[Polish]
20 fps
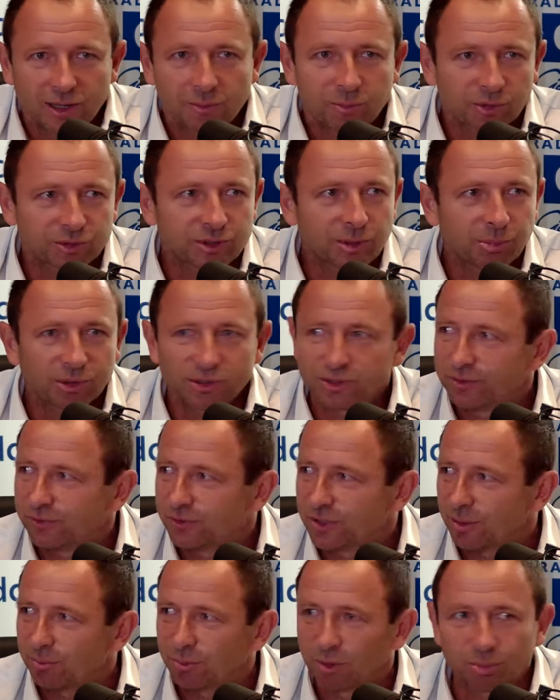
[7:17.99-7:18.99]
można powiedzieć
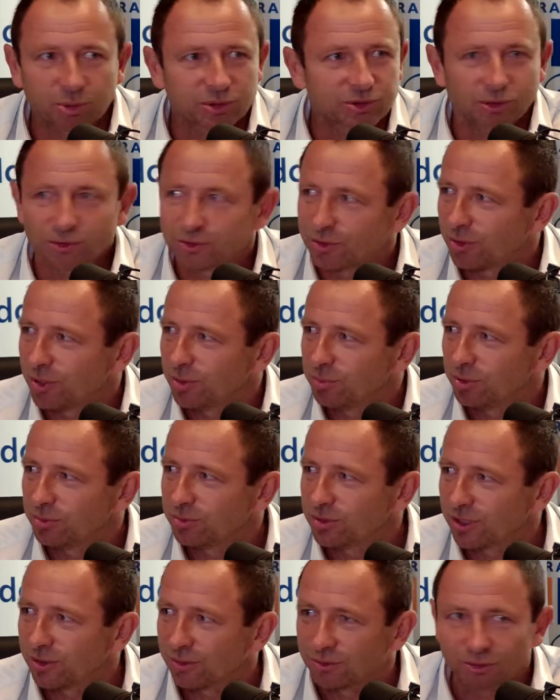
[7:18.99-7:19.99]
w ciemno, po strąconej
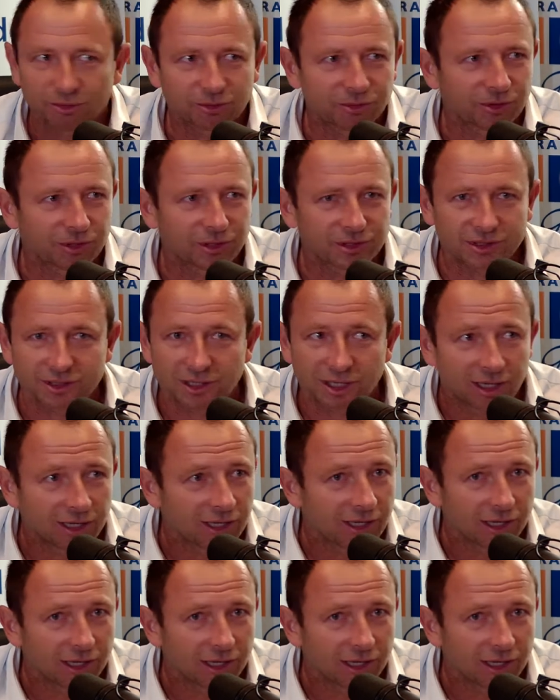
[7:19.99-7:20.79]
piłce, no to to jest